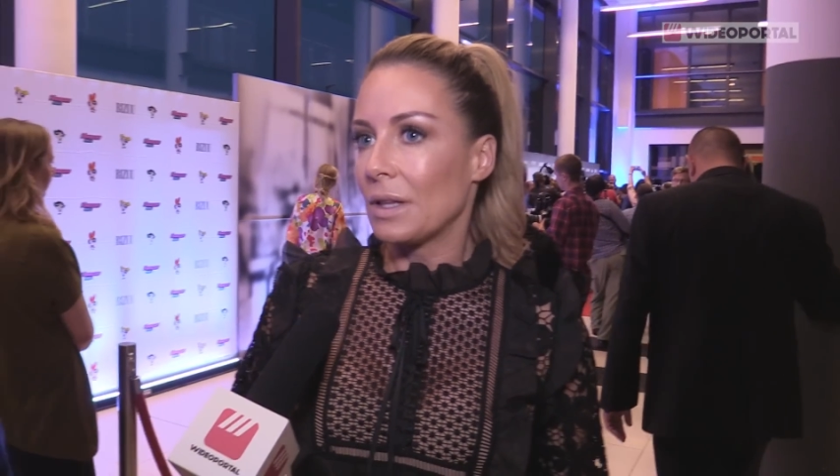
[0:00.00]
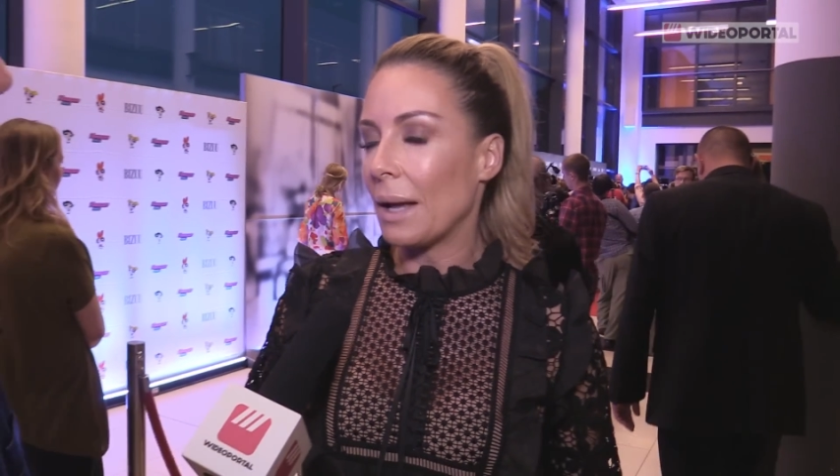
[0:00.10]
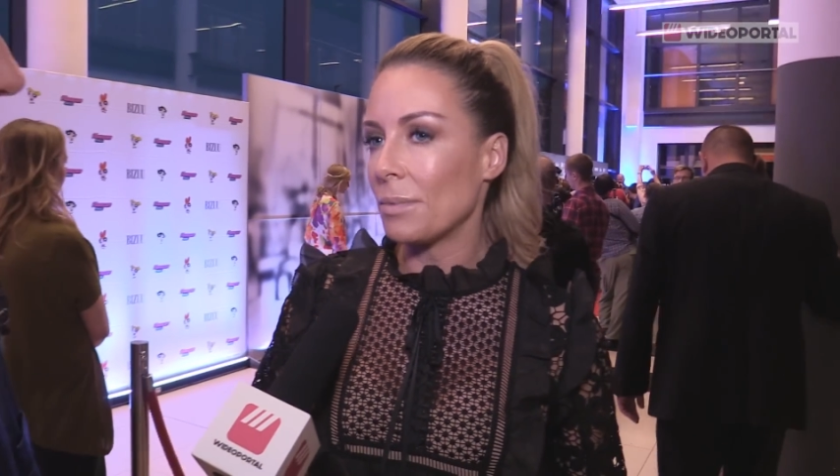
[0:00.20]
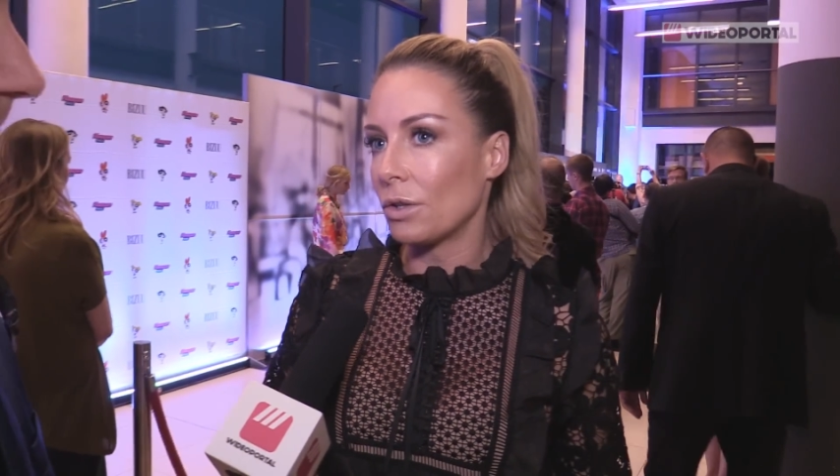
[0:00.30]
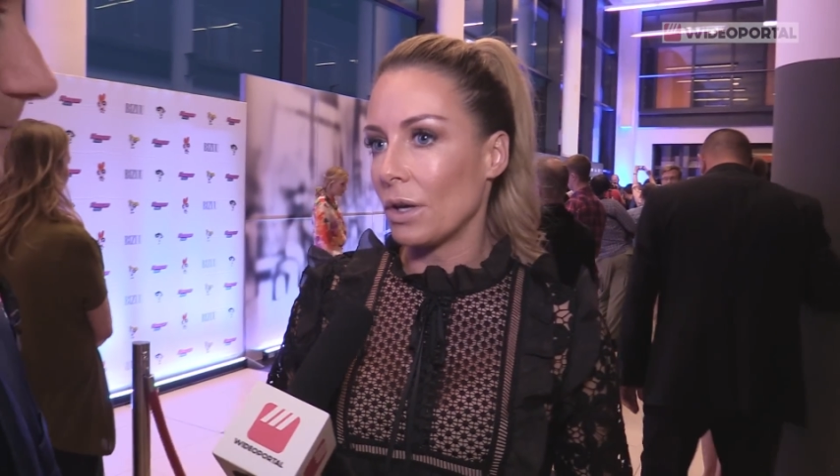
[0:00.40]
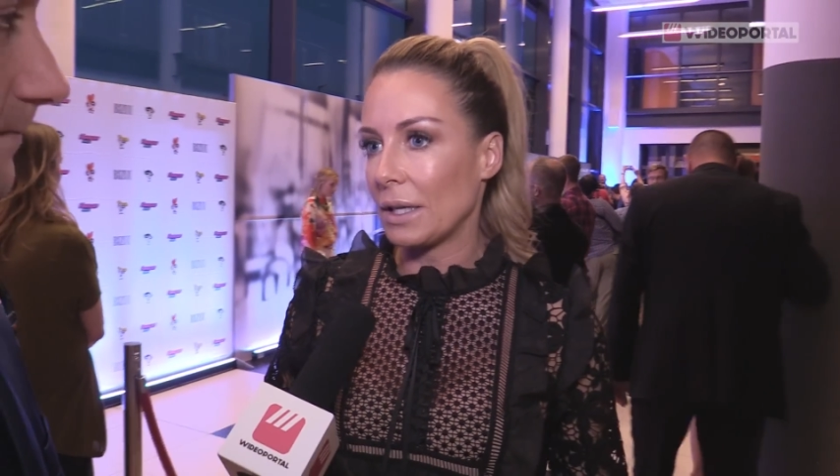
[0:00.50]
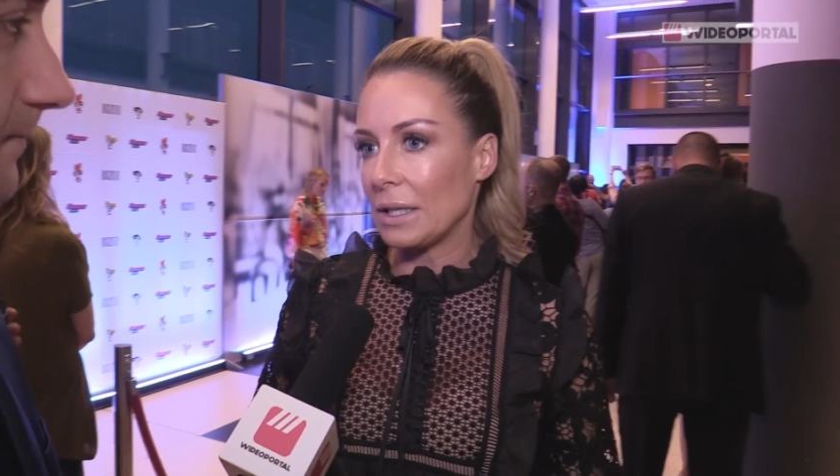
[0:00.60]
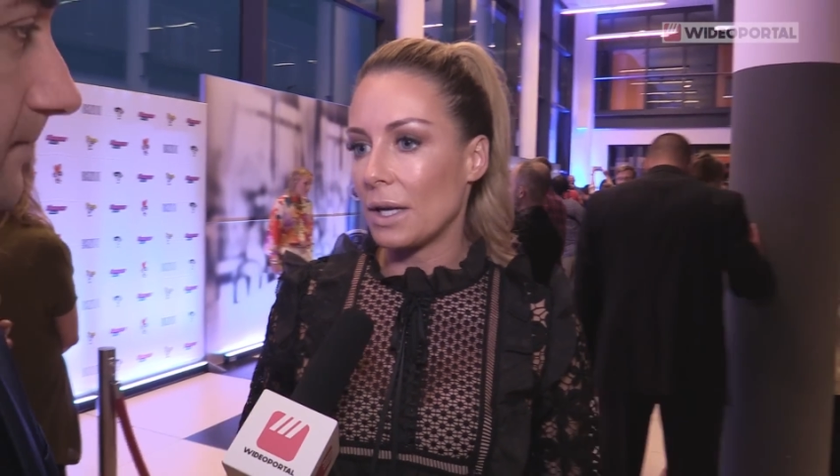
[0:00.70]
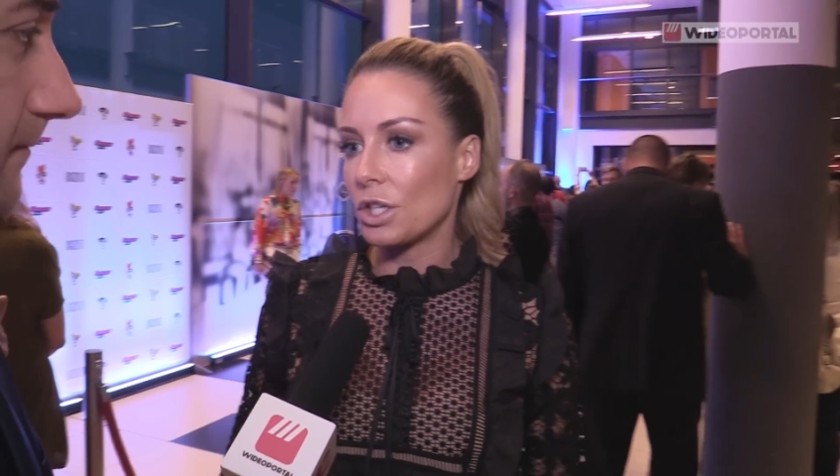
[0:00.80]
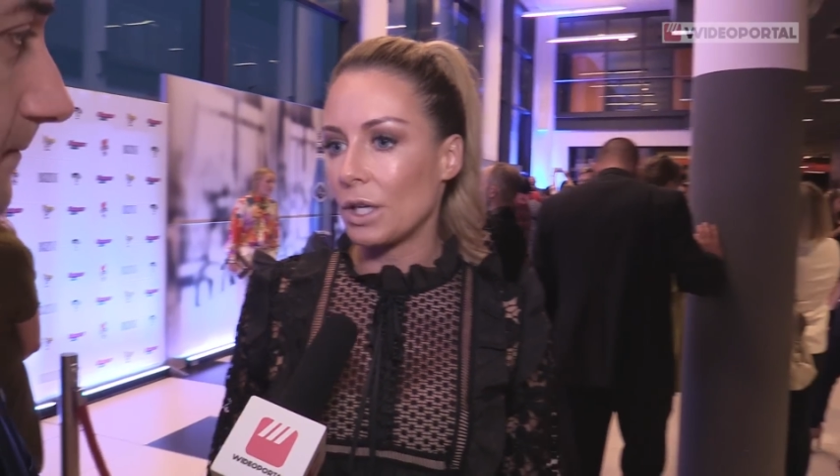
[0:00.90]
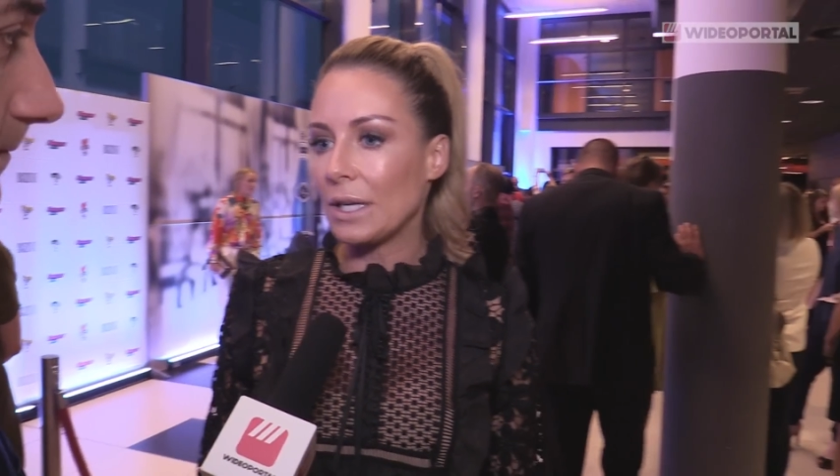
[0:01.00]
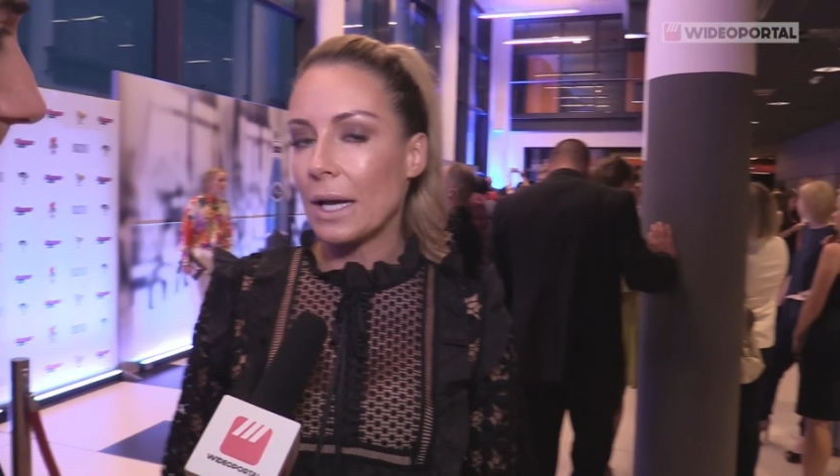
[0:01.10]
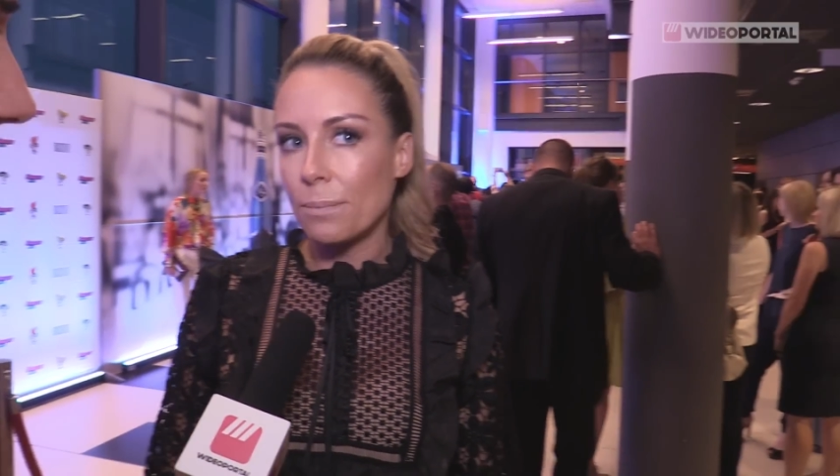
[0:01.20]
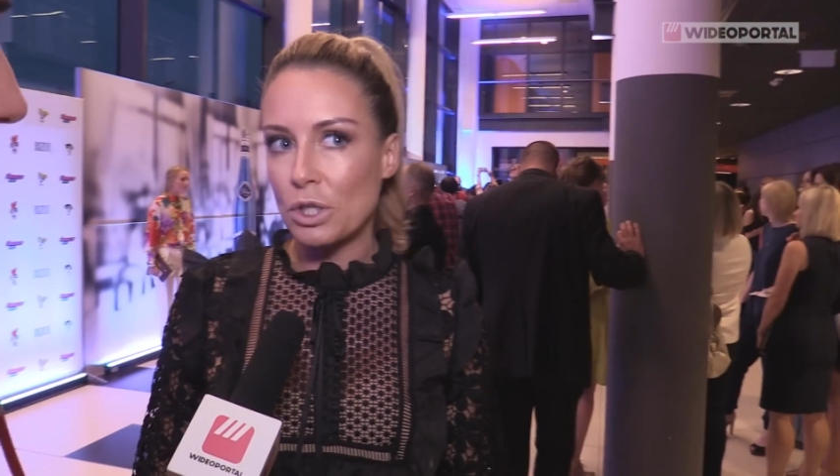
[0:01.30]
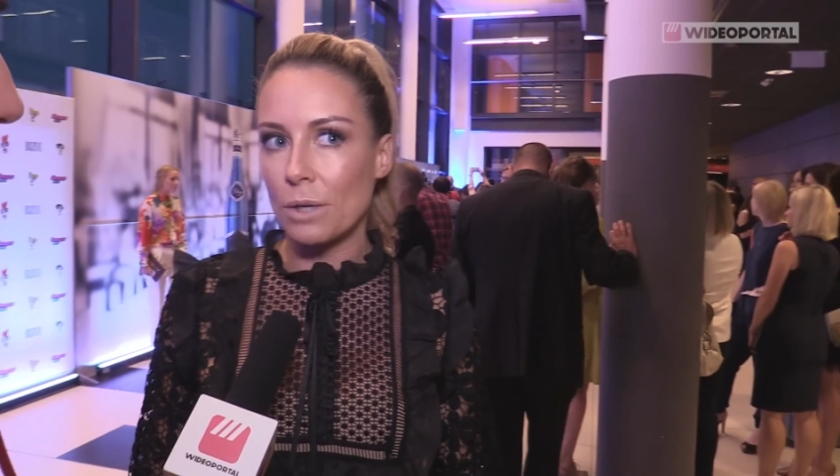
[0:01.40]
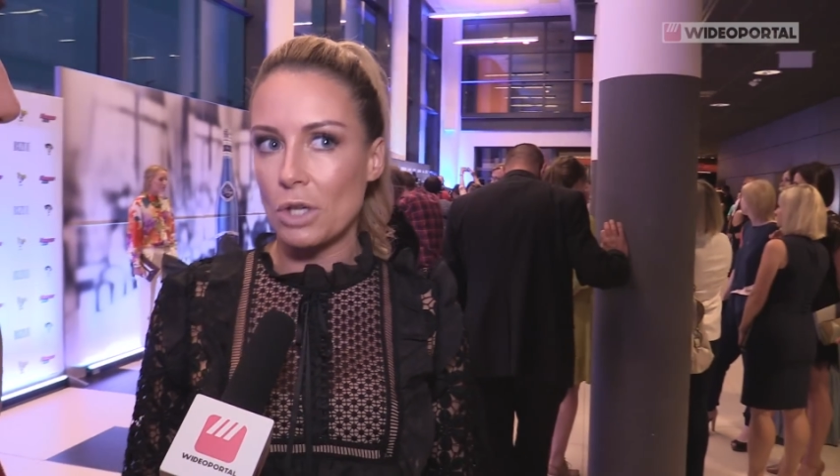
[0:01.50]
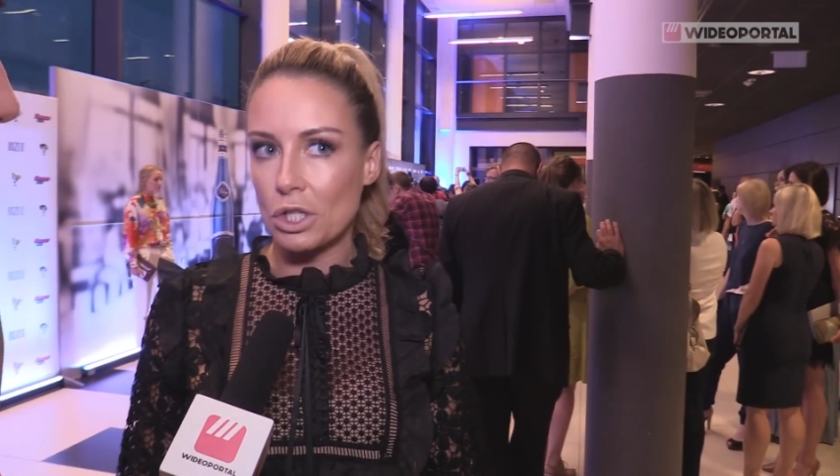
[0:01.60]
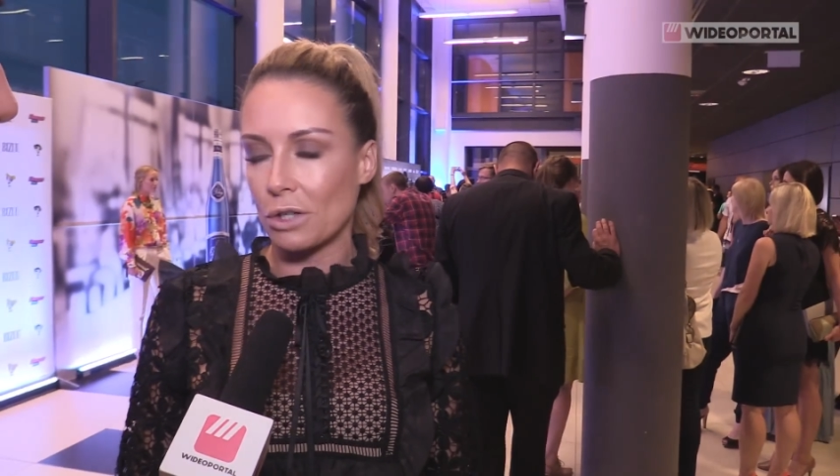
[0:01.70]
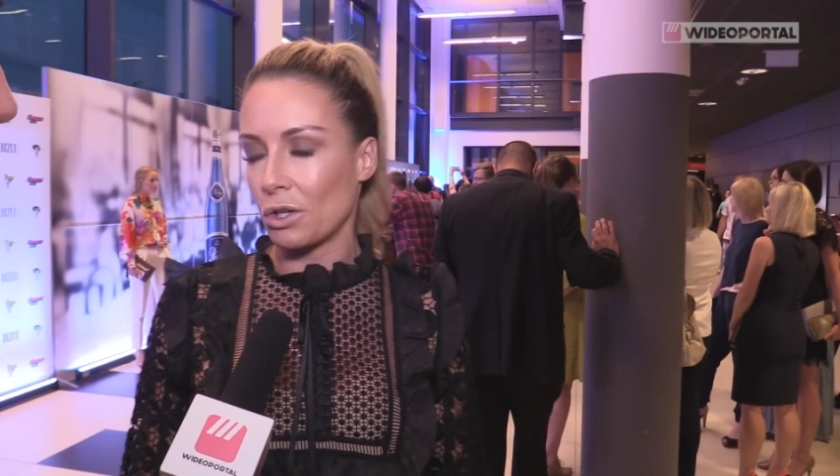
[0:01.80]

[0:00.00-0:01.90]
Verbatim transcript: Dla mnie to jak na razie najprzyjemniejsze